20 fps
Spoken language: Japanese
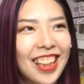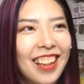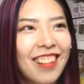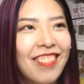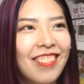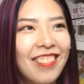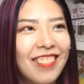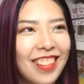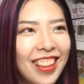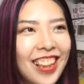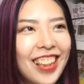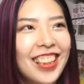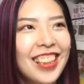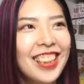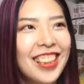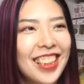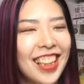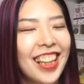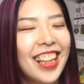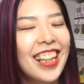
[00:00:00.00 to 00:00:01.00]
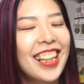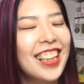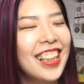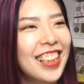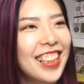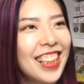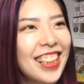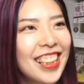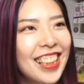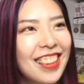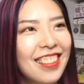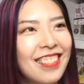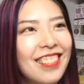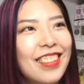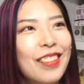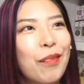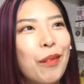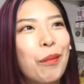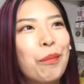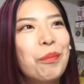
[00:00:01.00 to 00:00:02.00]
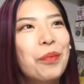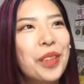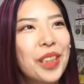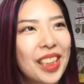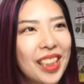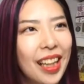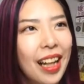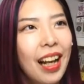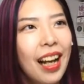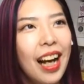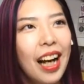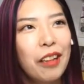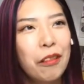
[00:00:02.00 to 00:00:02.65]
た方がいいんじゃないかなっていうふうにも思うし、